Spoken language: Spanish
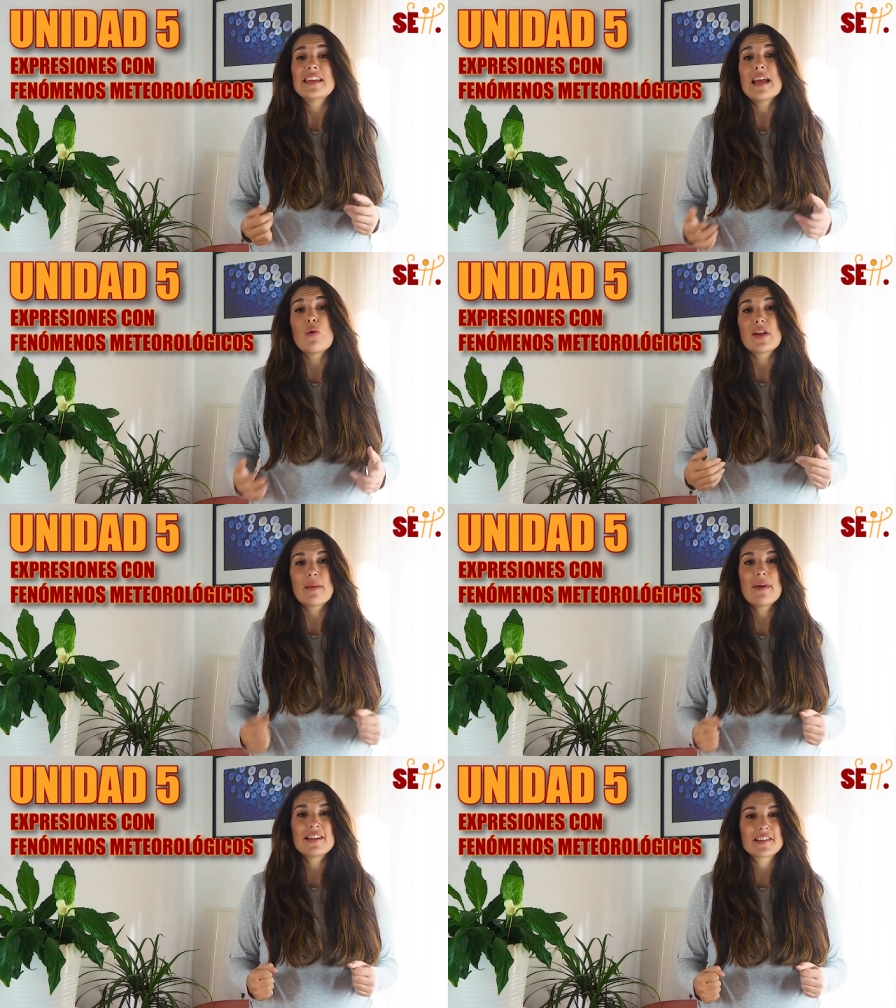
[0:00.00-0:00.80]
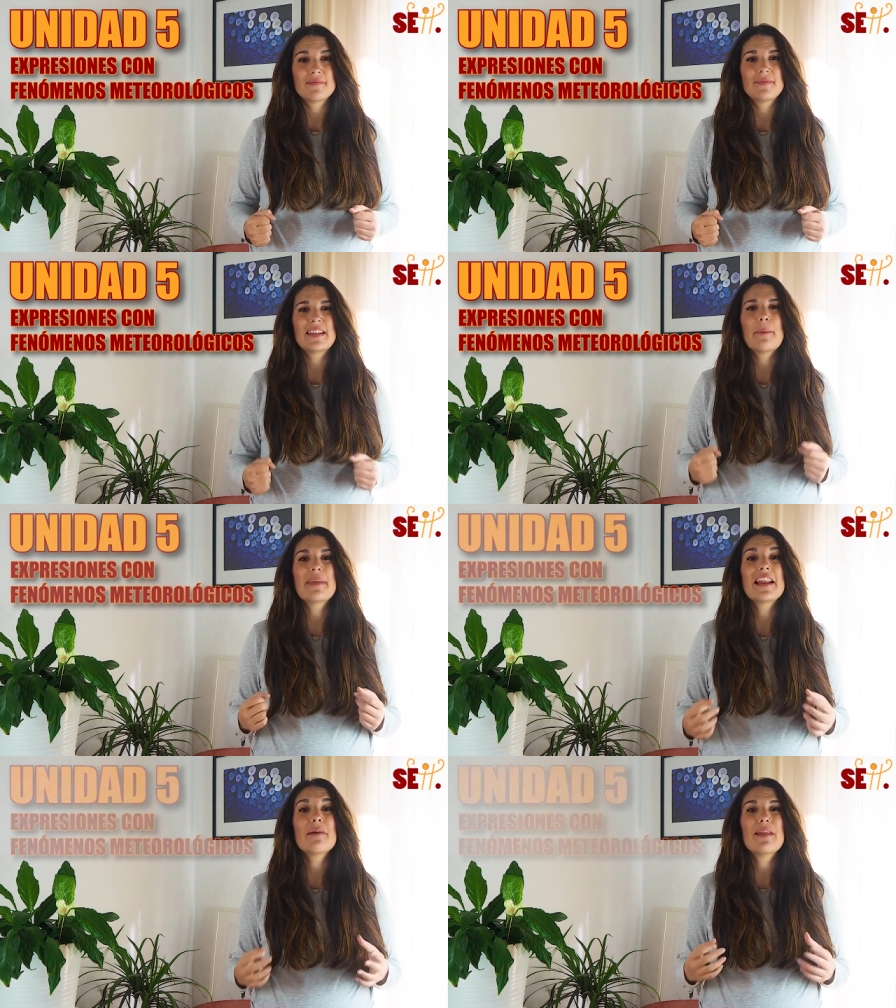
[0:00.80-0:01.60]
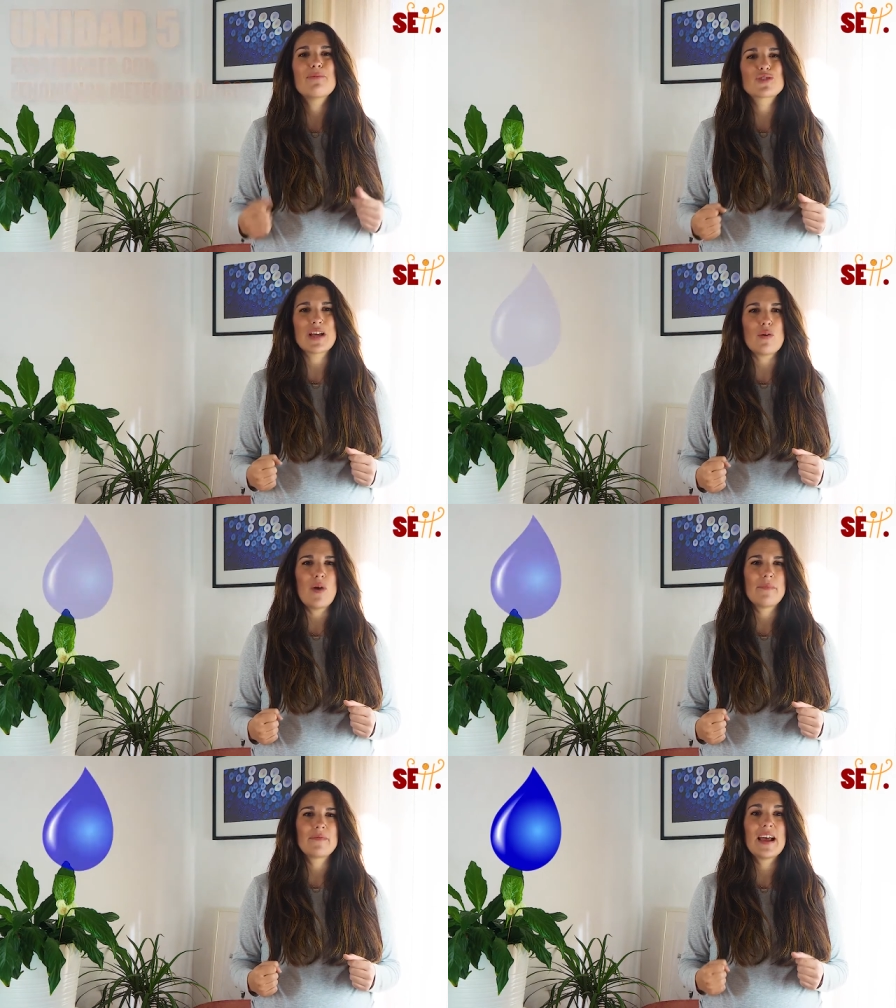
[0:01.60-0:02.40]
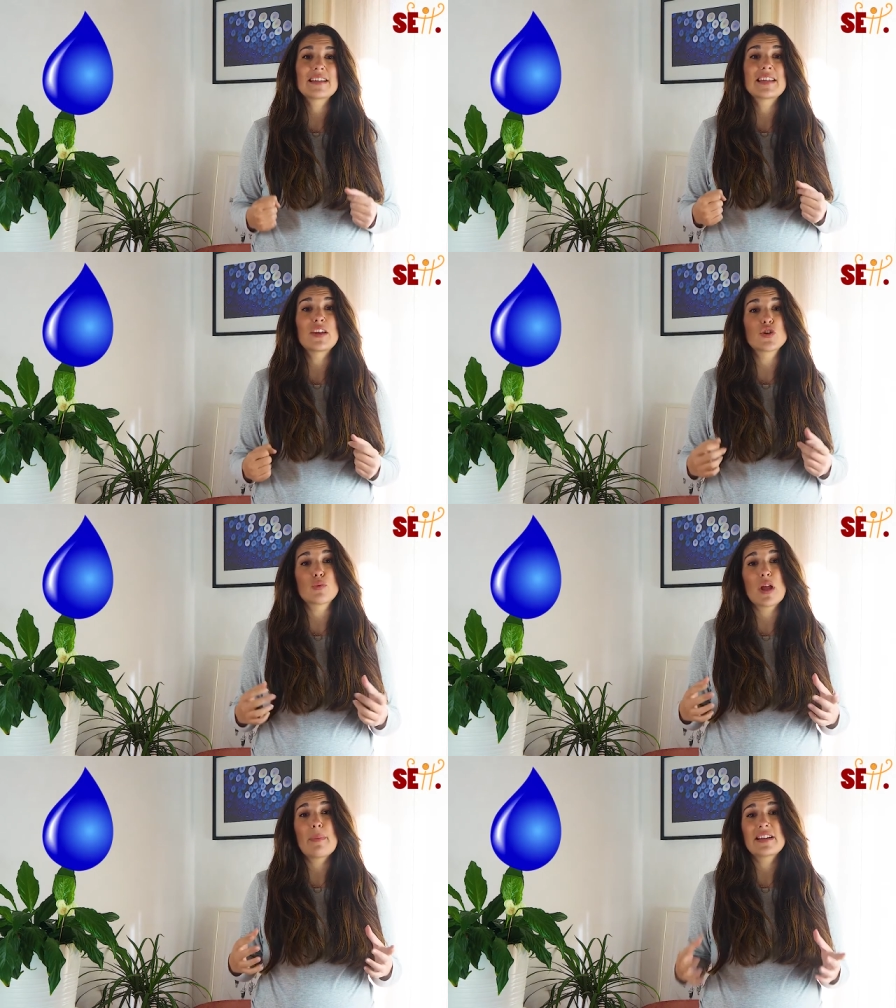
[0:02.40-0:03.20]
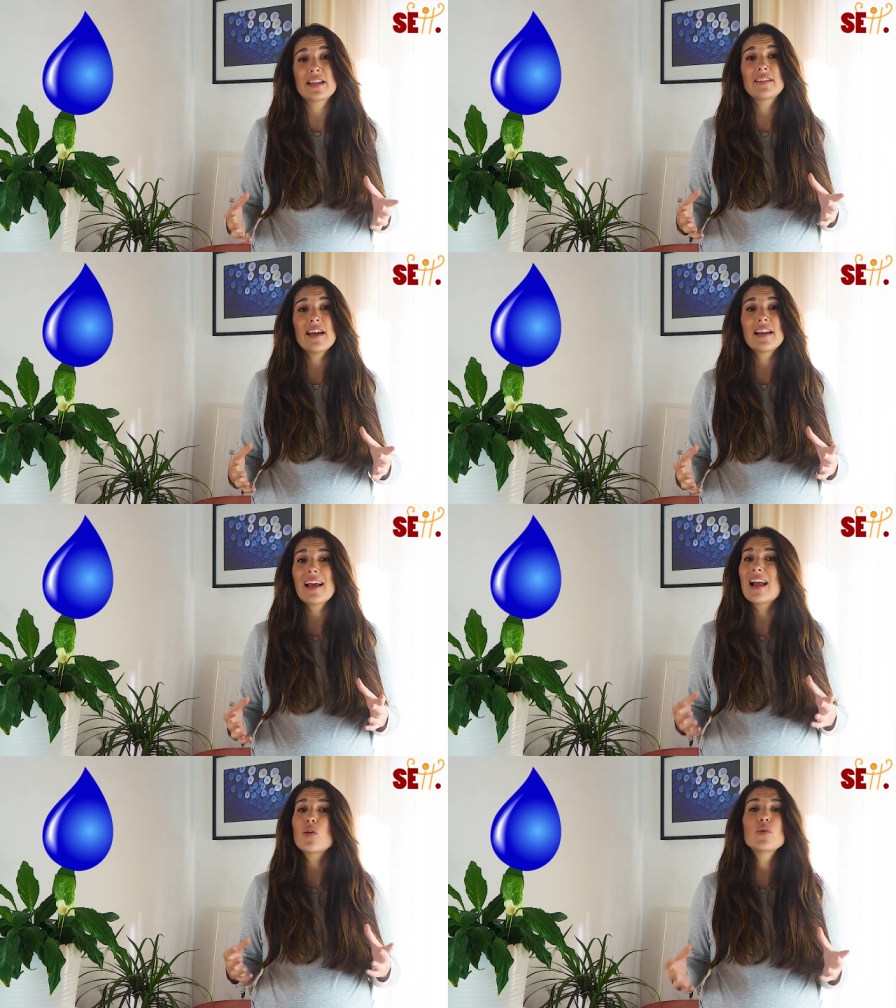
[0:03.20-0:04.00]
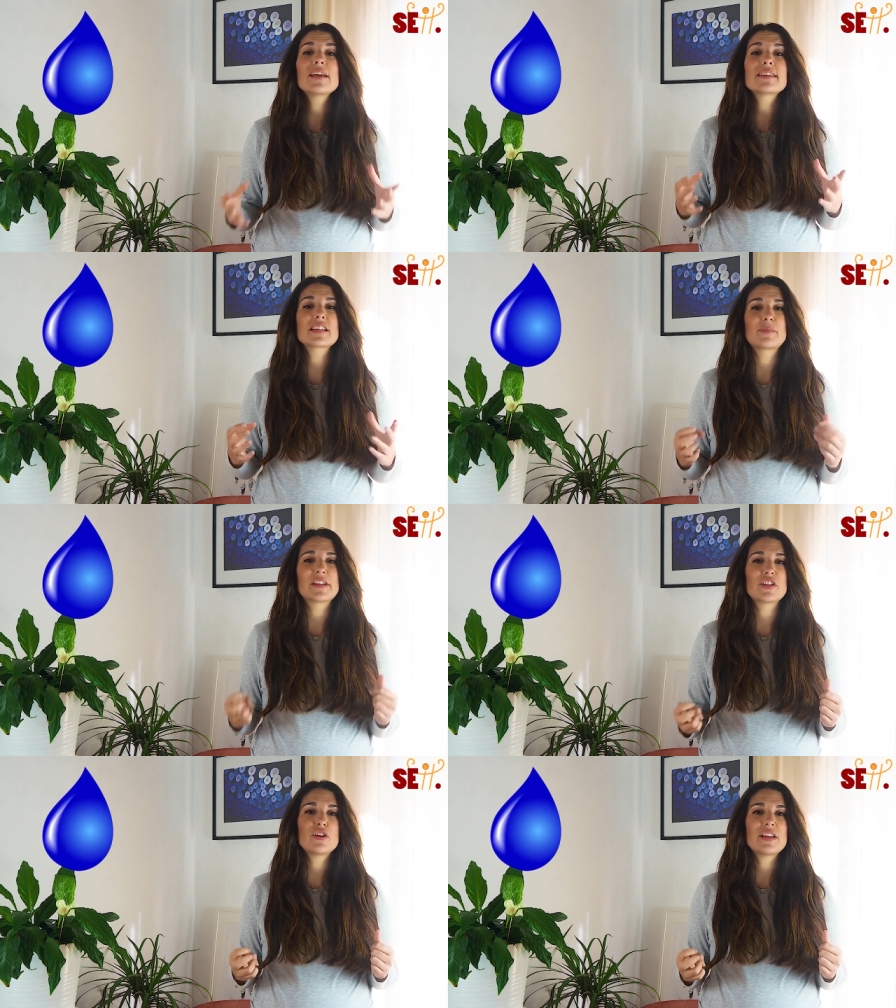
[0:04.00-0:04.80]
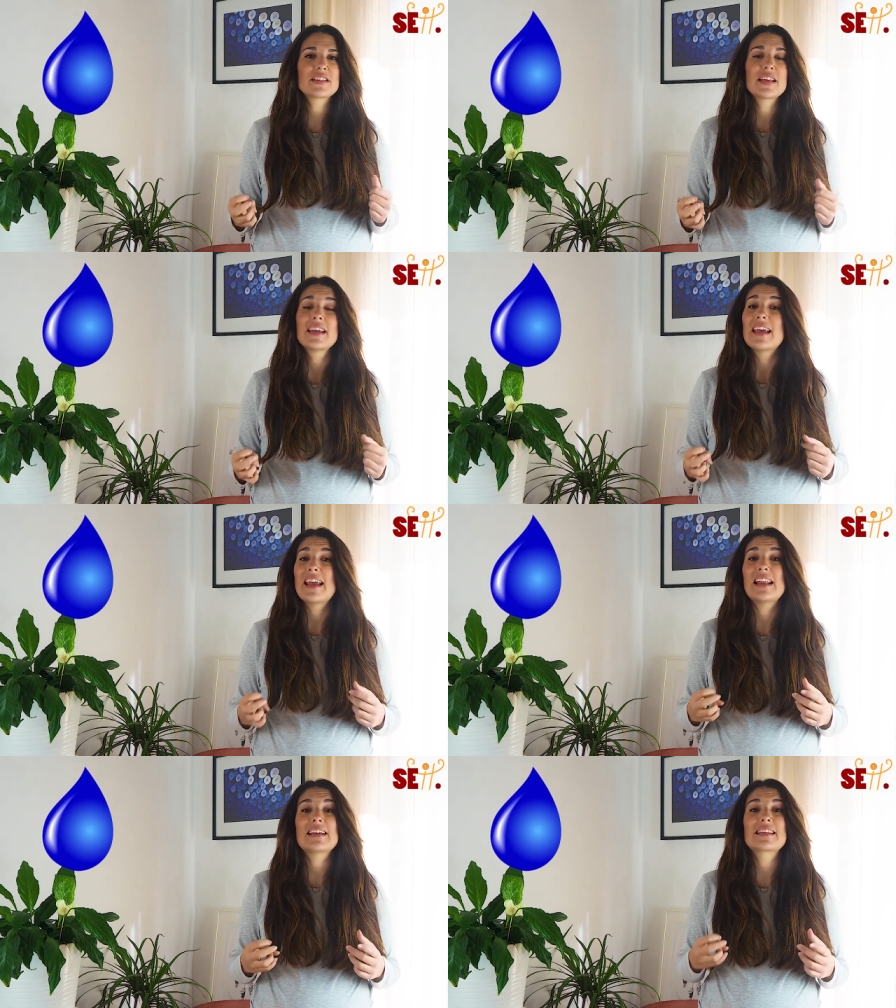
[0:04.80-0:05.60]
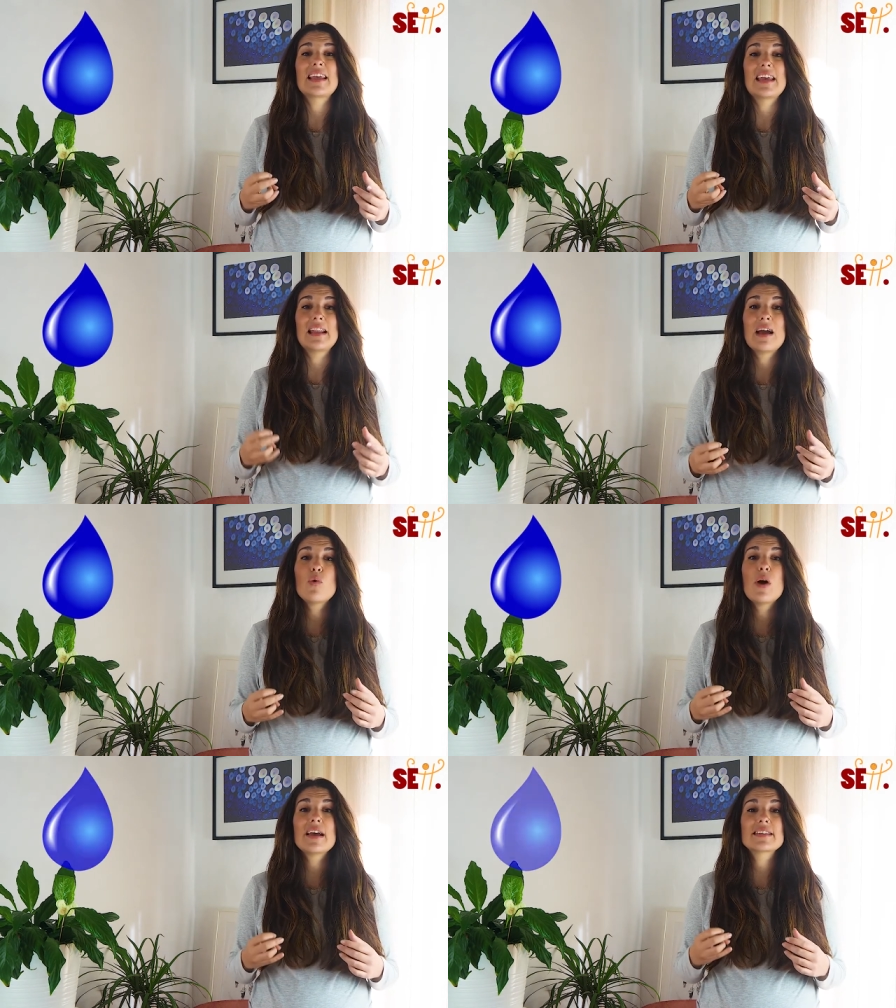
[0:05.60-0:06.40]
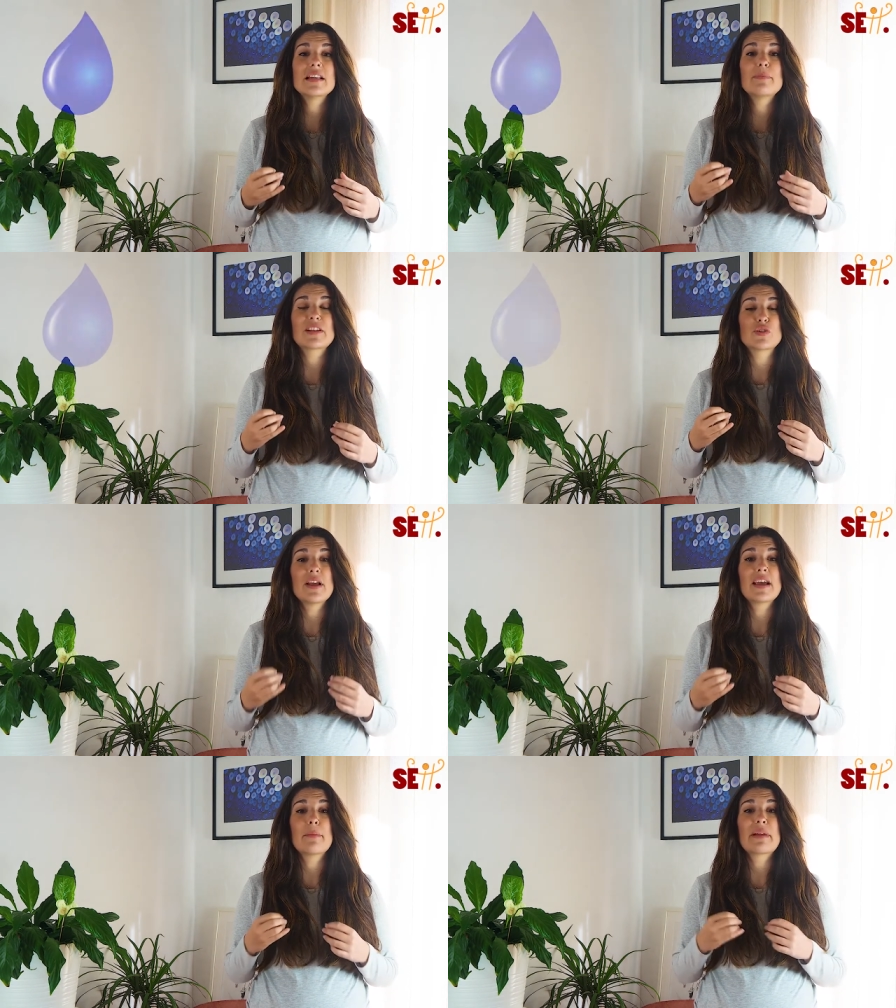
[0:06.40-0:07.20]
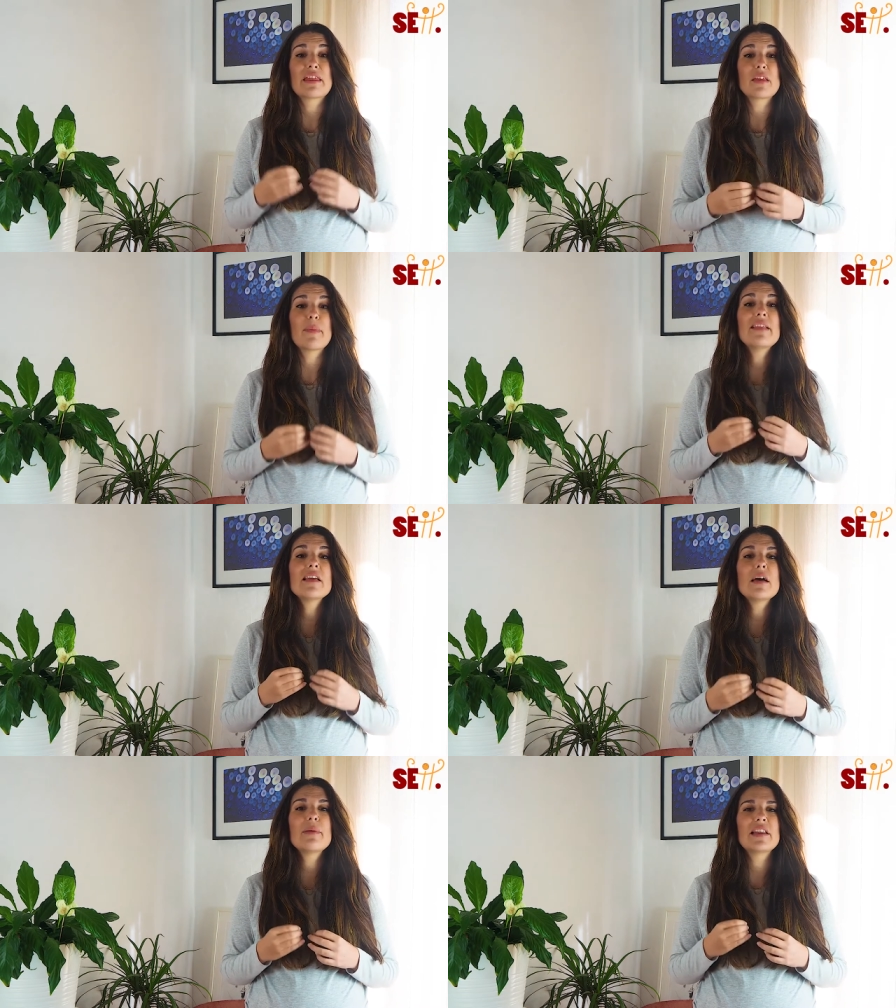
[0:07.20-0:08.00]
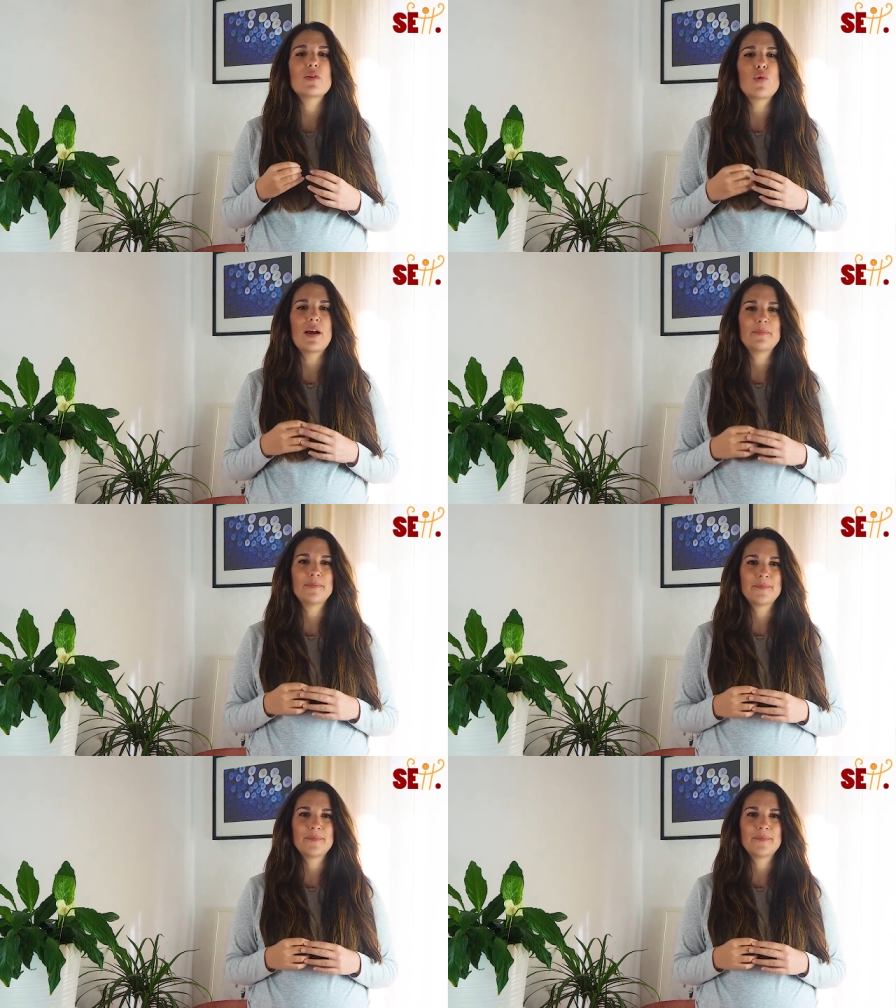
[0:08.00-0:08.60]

Y aún hay más, también hablamos agua, así que os voy a presentar algunas expresiones en las que el agua es el personaje principal de la película.